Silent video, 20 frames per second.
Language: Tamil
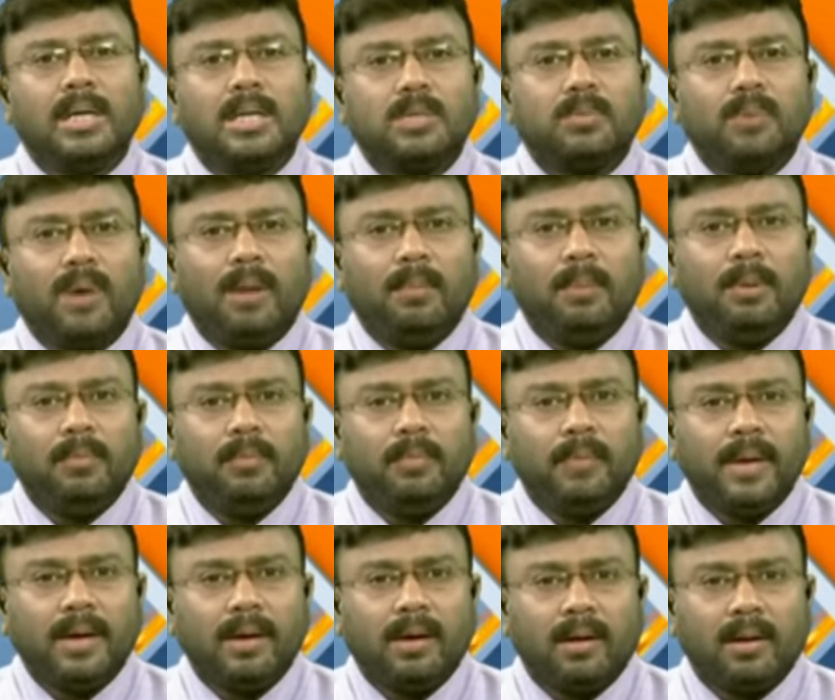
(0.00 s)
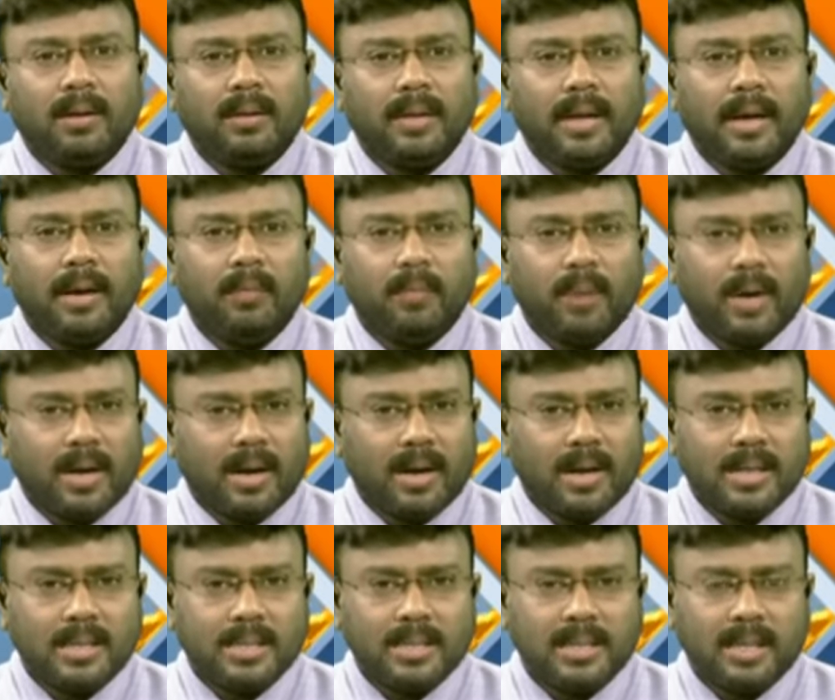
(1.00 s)
சுவாமி விவேகானந்தரின்
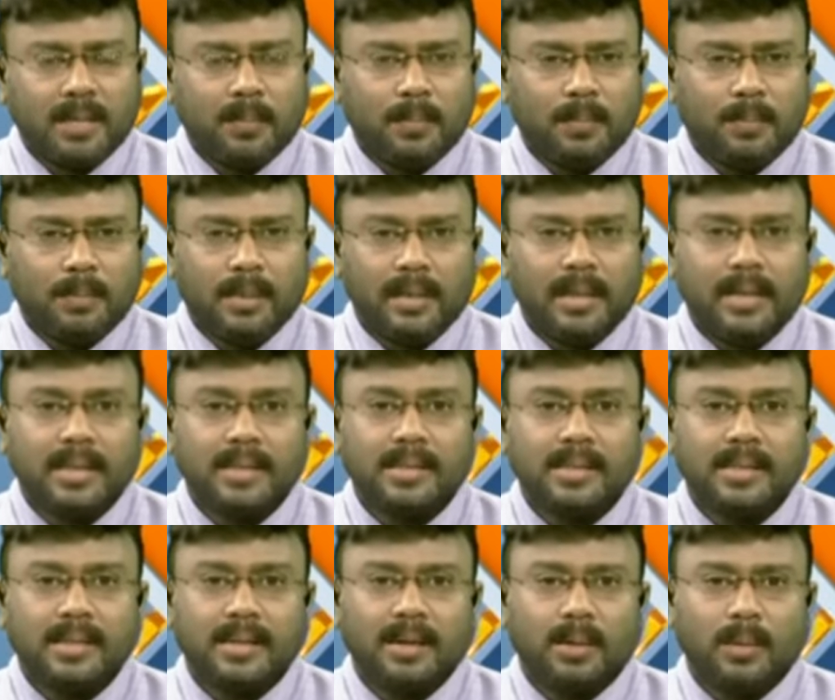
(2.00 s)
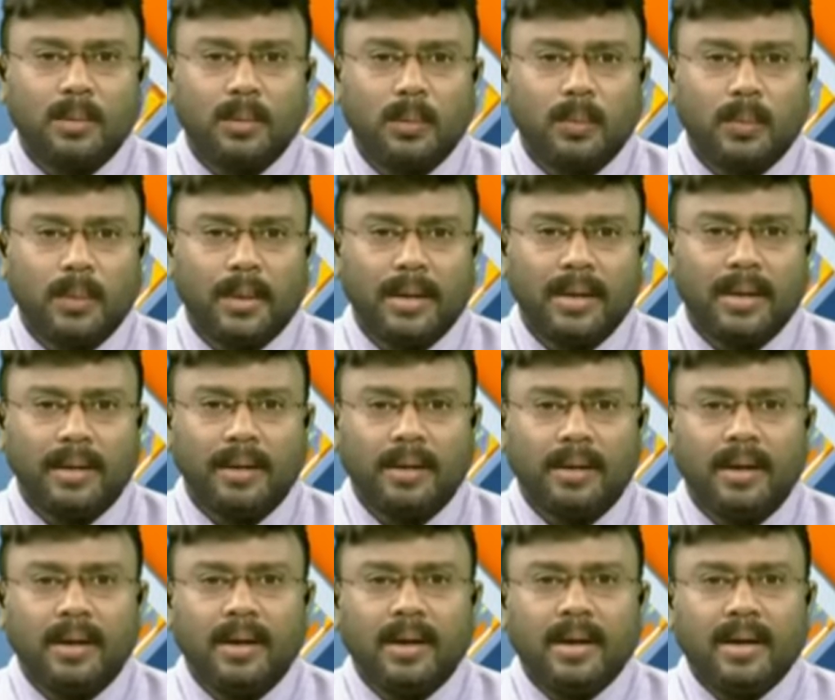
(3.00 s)
வரலாற்று சிறப்புமிக்க சிகாகோ உரையை
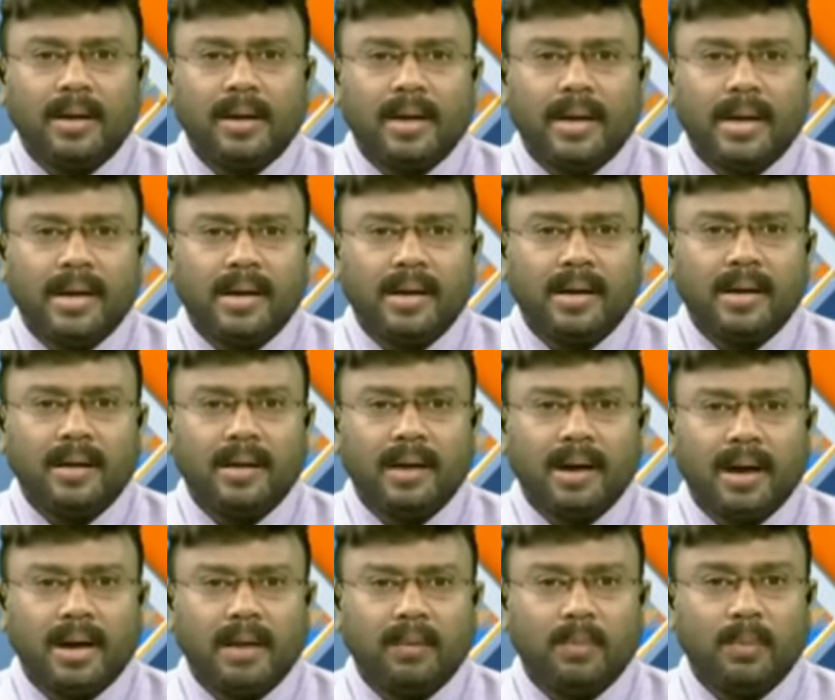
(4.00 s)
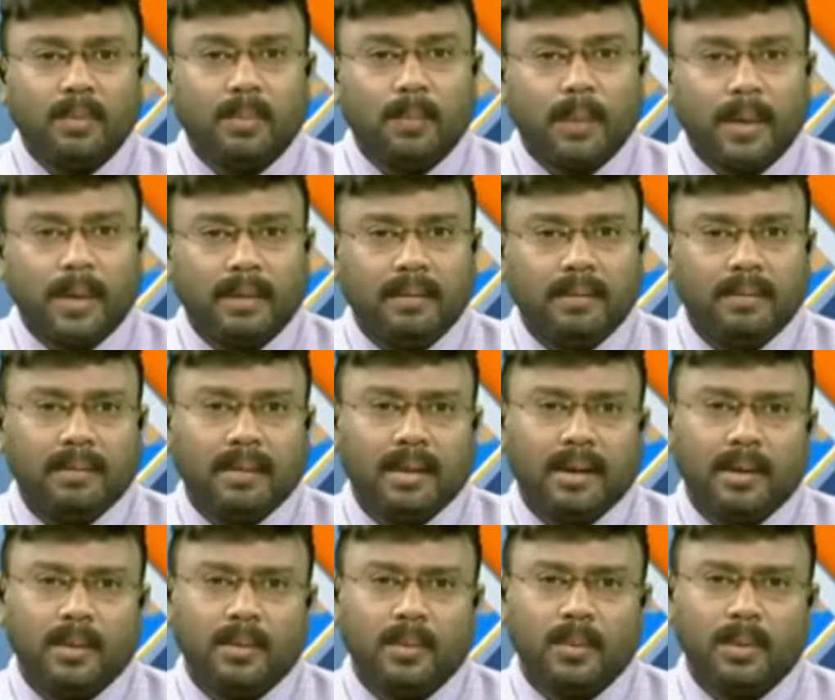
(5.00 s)
இளைஞர்கள் அனைவரும் படித்து
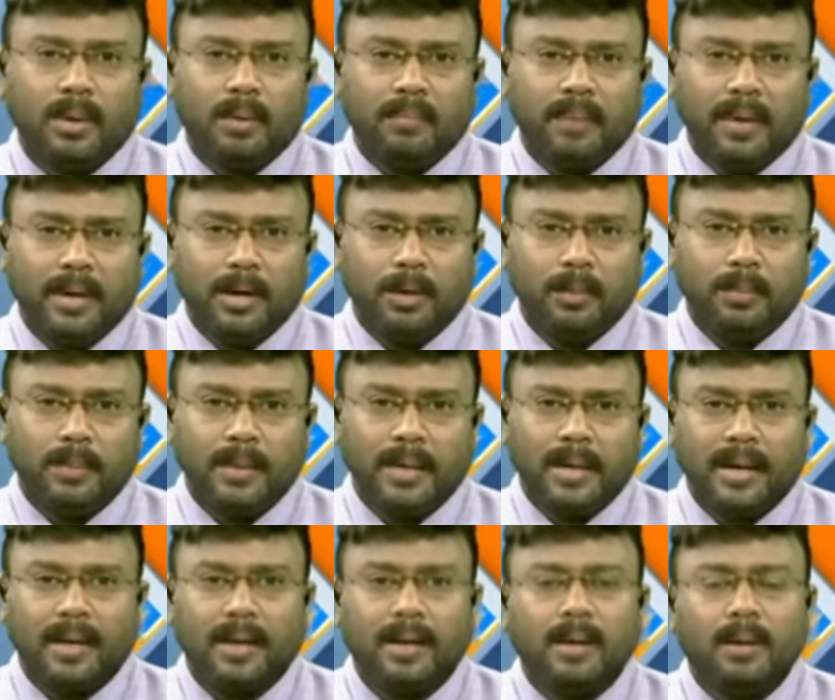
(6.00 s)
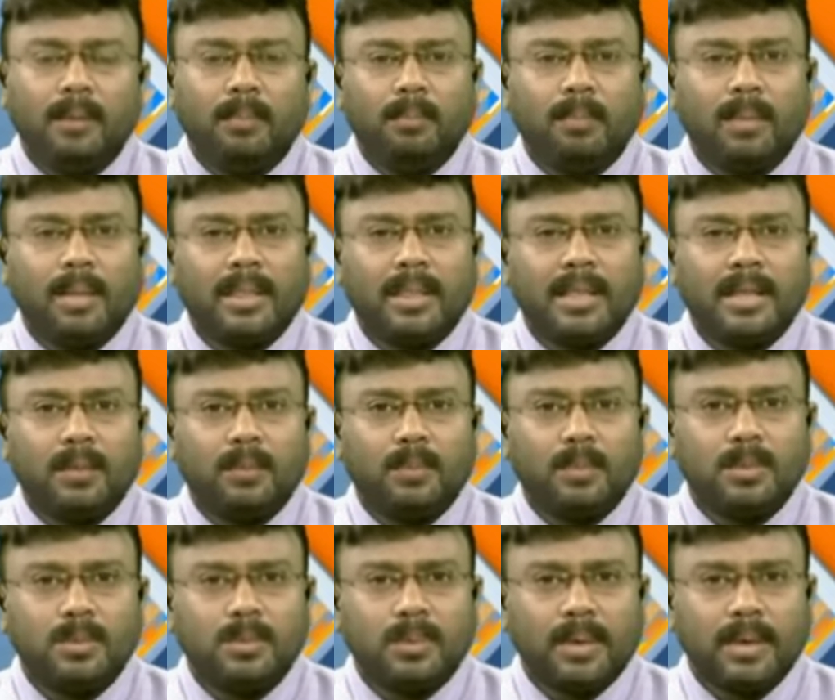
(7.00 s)
தெரிந்து கொள்ள வேண்டும் என மத்திய
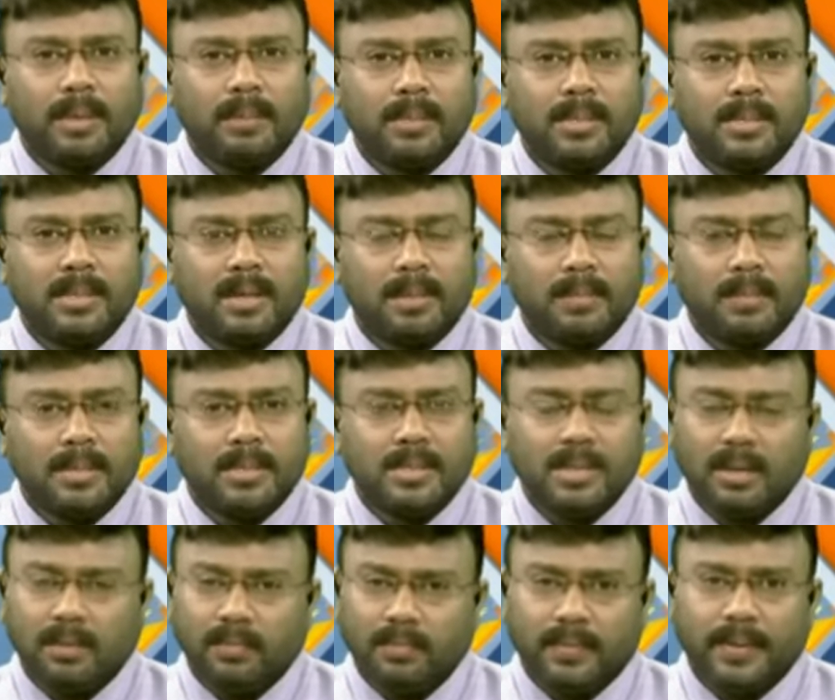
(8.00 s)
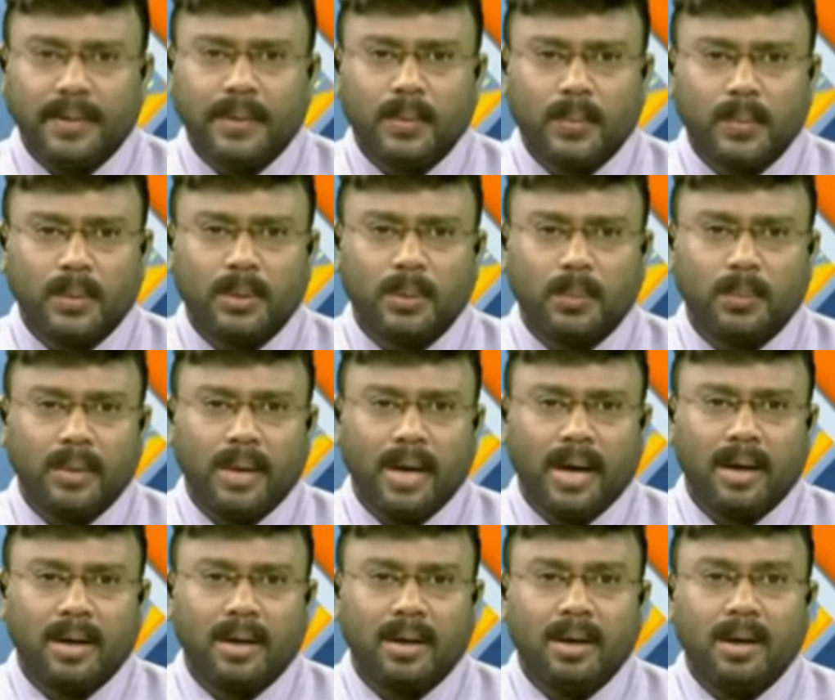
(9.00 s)
உள்துறை அமைச்சர் அமித்ஷா
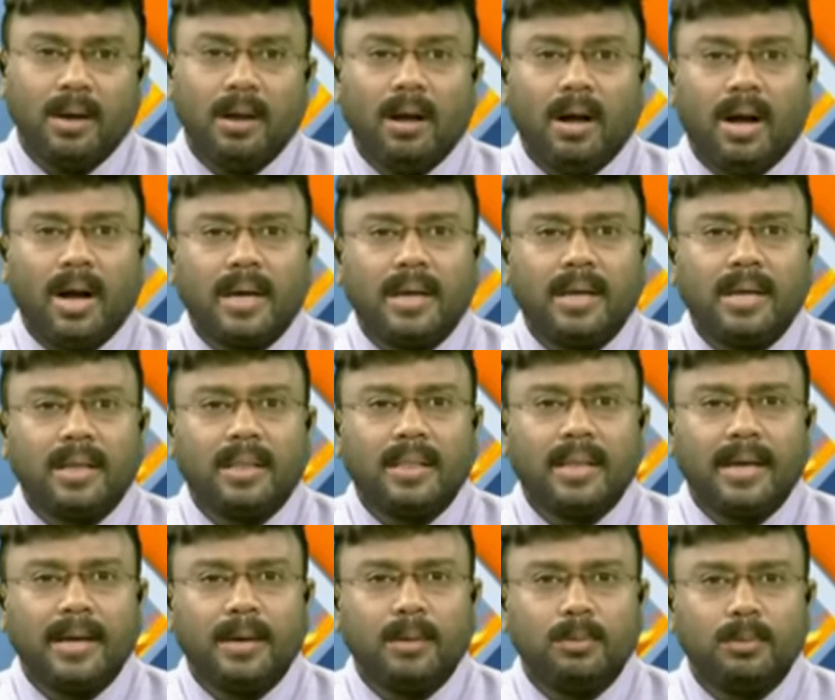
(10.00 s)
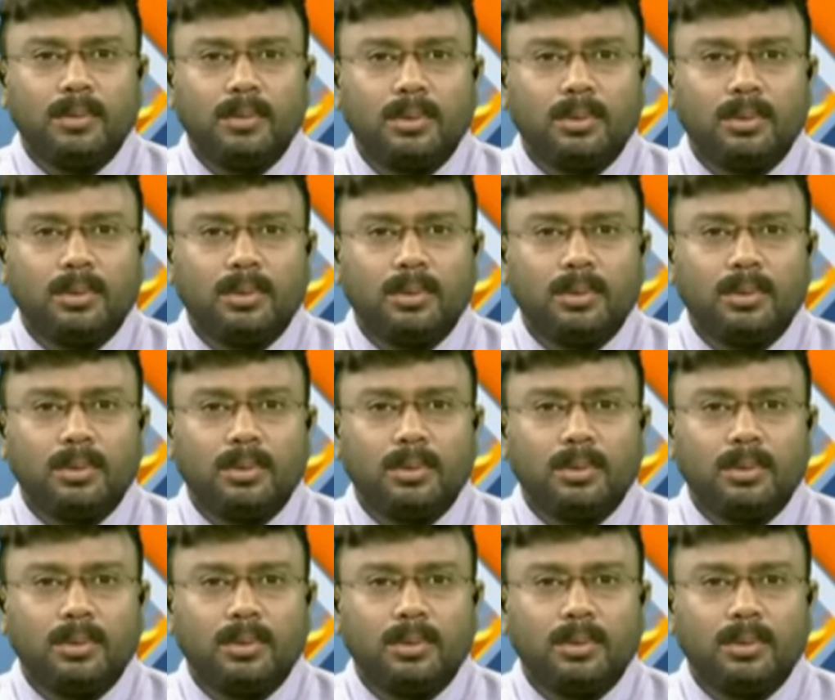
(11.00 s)
வலியுறுத்தியுள்ளார் ஆயிரத்தி எண்ணூற்று